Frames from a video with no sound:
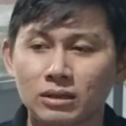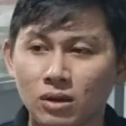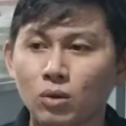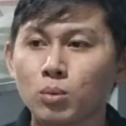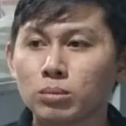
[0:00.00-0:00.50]

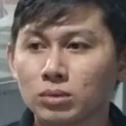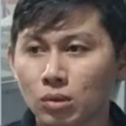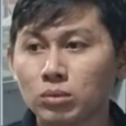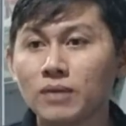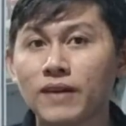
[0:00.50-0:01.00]
Nó
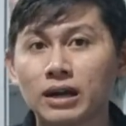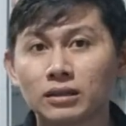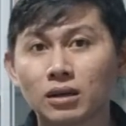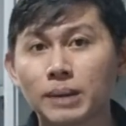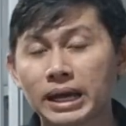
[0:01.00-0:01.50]
cũng góp
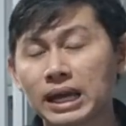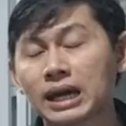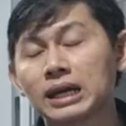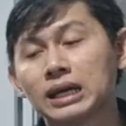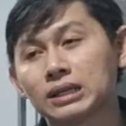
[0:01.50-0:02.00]
phần cho các bạn
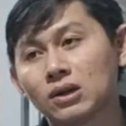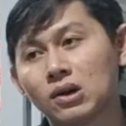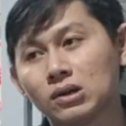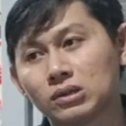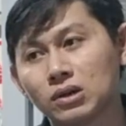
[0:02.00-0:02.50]
là
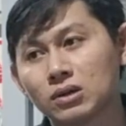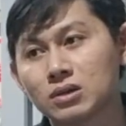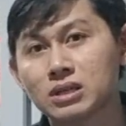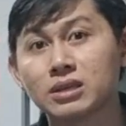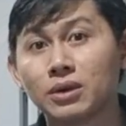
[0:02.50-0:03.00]
nó
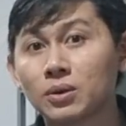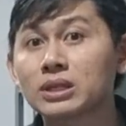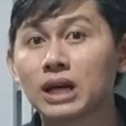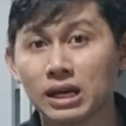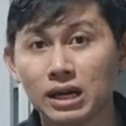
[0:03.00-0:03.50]
sẽ dịu
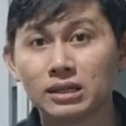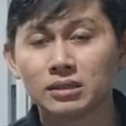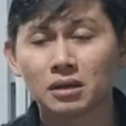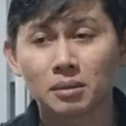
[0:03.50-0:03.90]
cái trời hơn.